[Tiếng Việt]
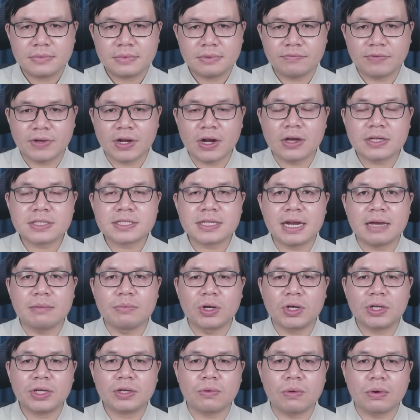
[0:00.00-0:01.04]
Và đó sẽ là
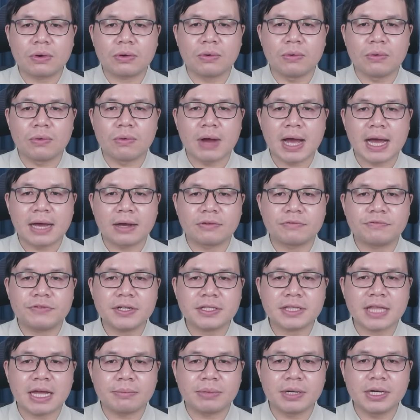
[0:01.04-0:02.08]
một cái cuộc khủng hoảng còn
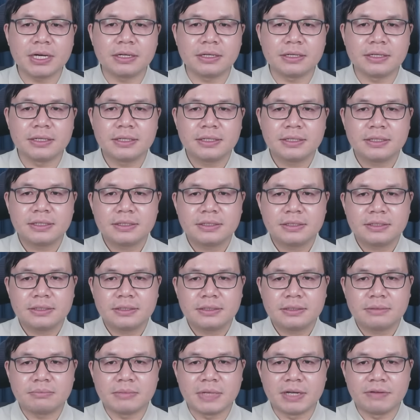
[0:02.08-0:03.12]
phức tạp hơn
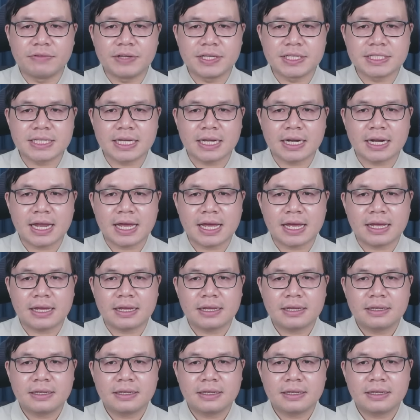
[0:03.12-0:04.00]
bởi vì rằng là